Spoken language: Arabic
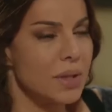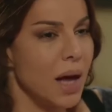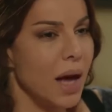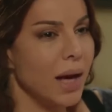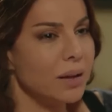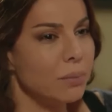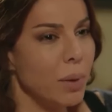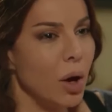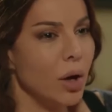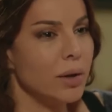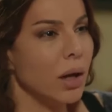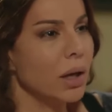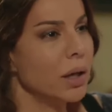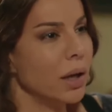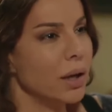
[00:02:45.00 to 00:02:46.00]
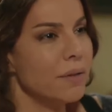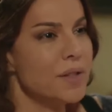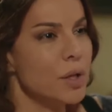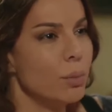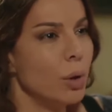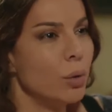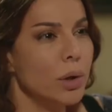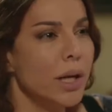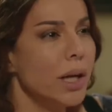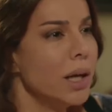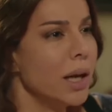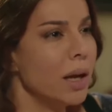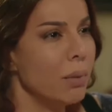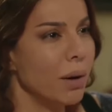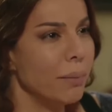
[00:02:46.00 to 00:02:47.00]
ساعات بقعد اقنع نفسي وبقول ايه
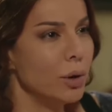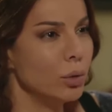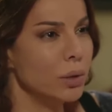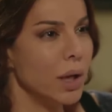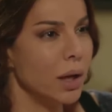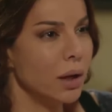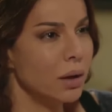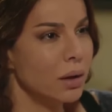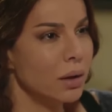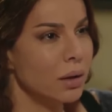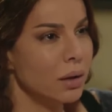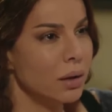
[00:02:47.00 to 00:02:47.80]
اللي انا بعمله ده